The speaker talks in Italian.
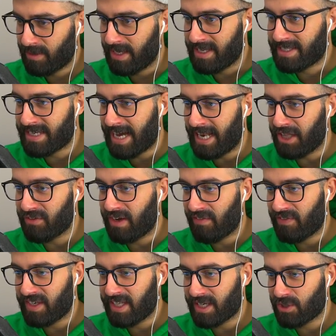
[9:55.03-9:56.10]
Il sale doveva
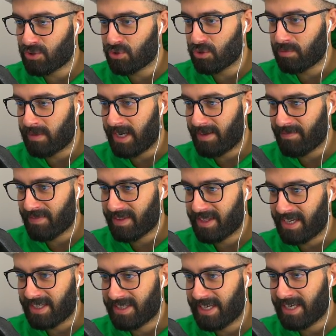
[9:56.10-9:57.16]
finire giù, ma
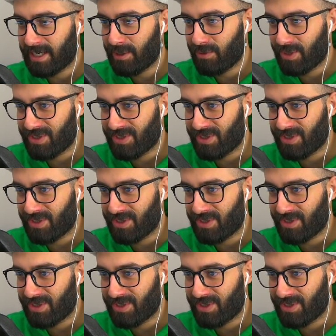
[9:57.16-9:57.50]
niente, anche lui